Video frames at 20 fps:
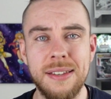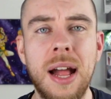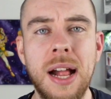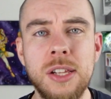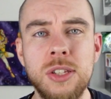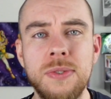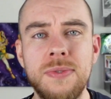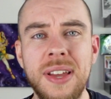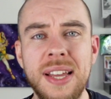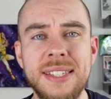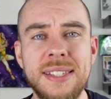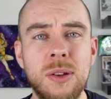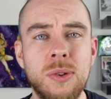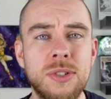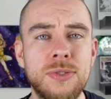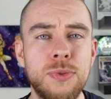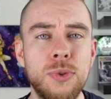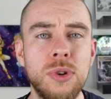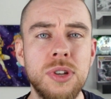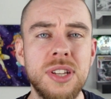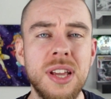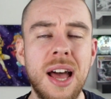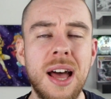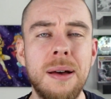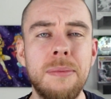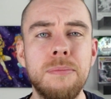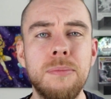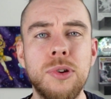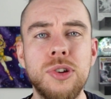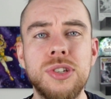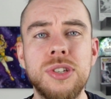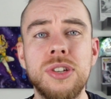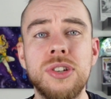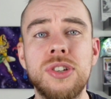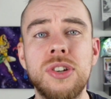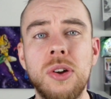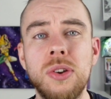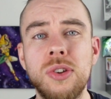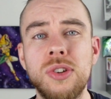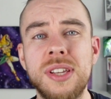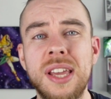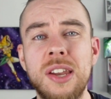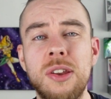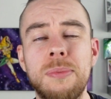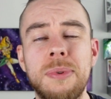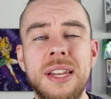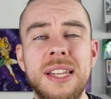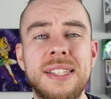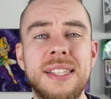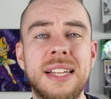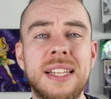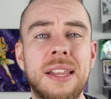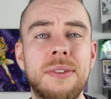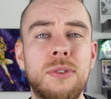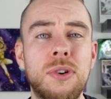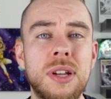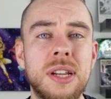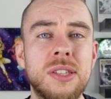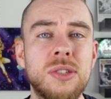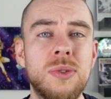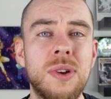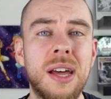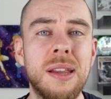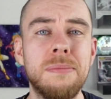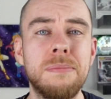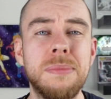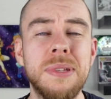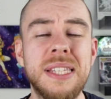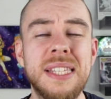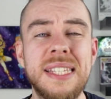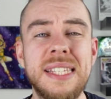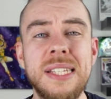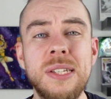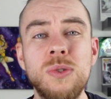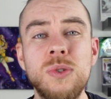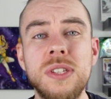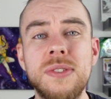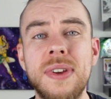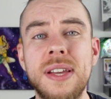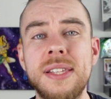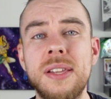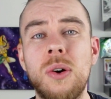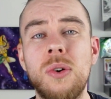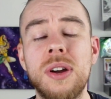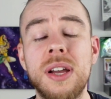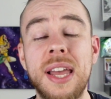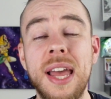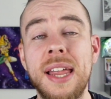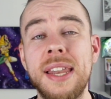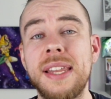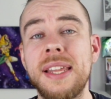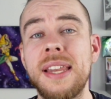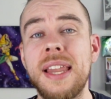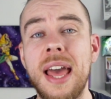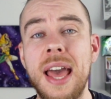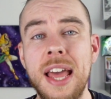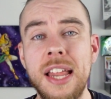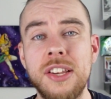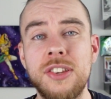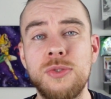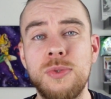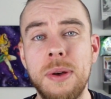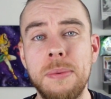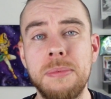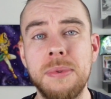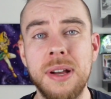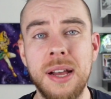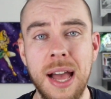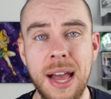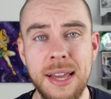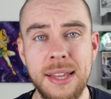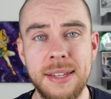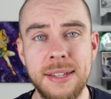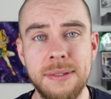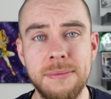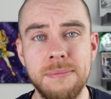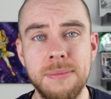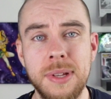Also wer es ausführlicher haben möchte, schaut euch gerne nochmal das Deck der Woche dazu an, beziehungsweise auch gerne den Handweb Guide.